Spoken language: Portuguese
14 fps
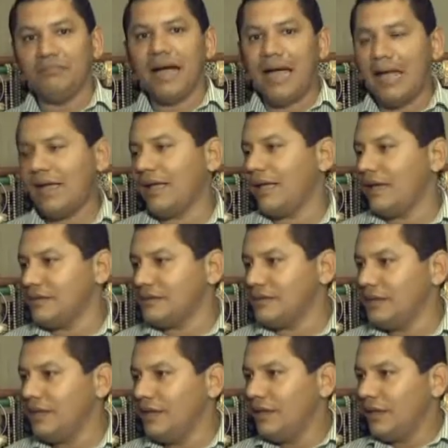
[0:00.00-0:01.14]
marcas
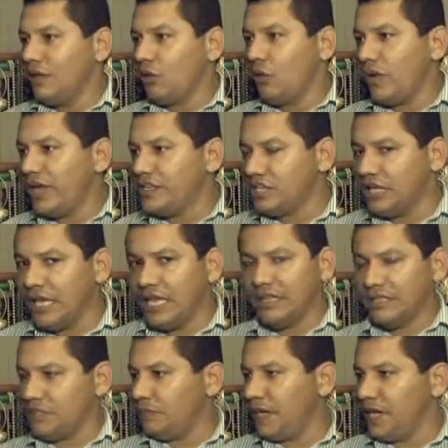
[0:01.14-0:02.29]
com
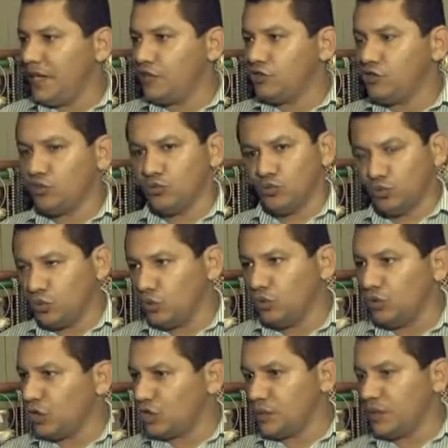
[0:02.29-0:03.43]
etiqueta de preço, com
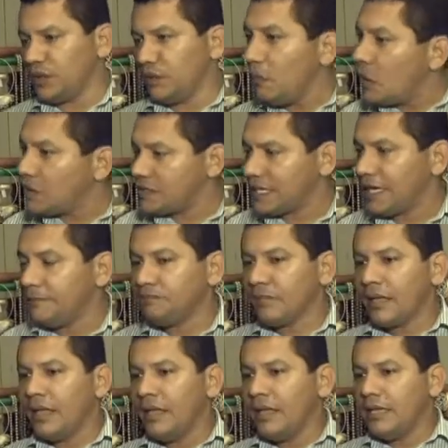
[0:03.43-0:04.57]
tudo, nós podemos mostrar.
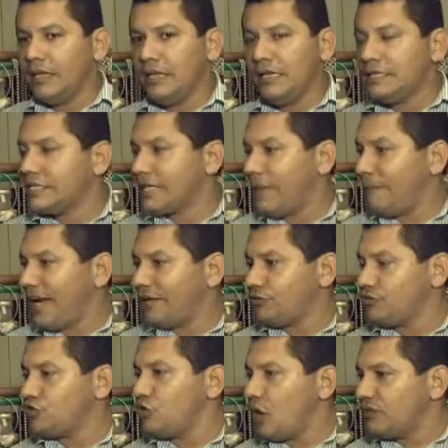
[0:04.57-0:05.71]
E, e
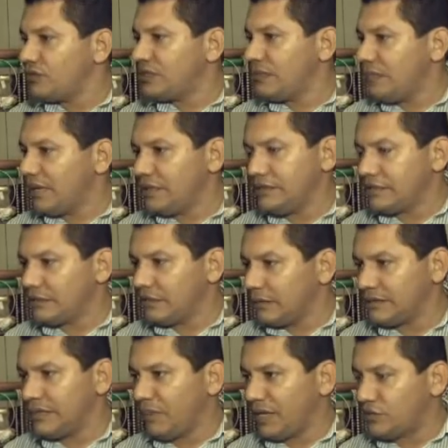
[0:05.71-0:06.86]
sapatos novos também,
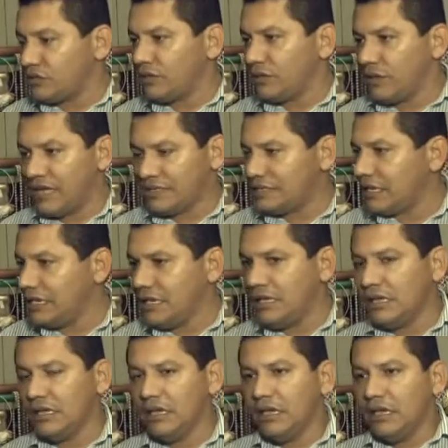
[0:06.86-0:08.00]
sapatos que
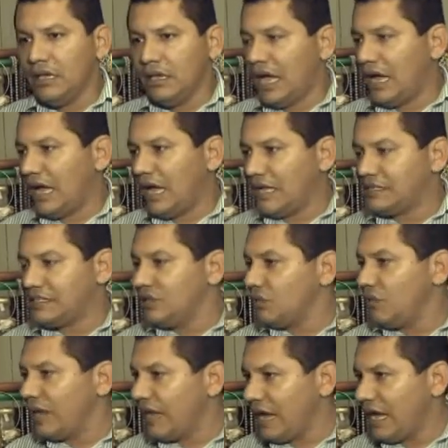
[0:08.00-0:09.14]
rasteirinha a, a
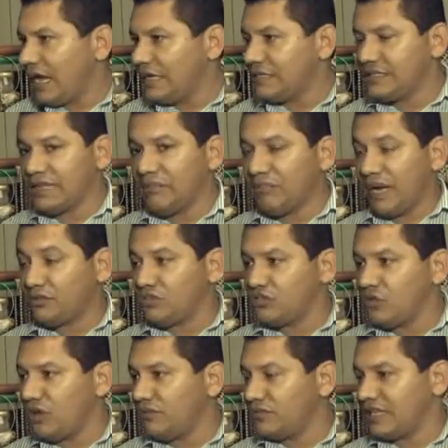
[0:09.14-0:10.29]
cinco reais, sapatos
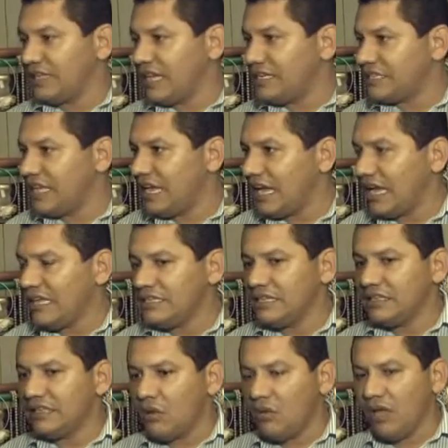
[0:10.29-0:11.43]
novos a dez reais.
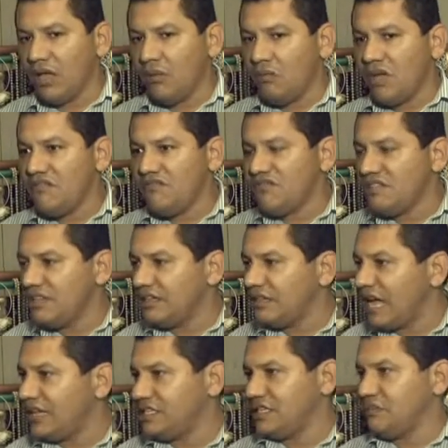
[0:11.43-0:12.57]
Então, é uma
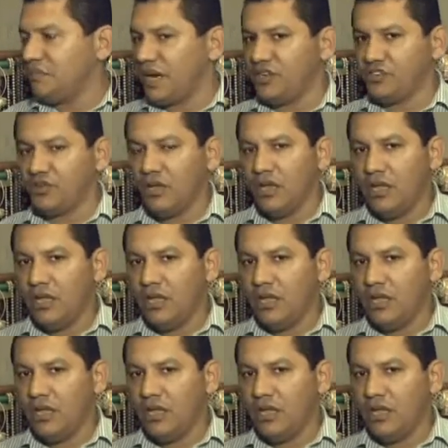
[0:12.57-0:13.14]
infinidade de preço.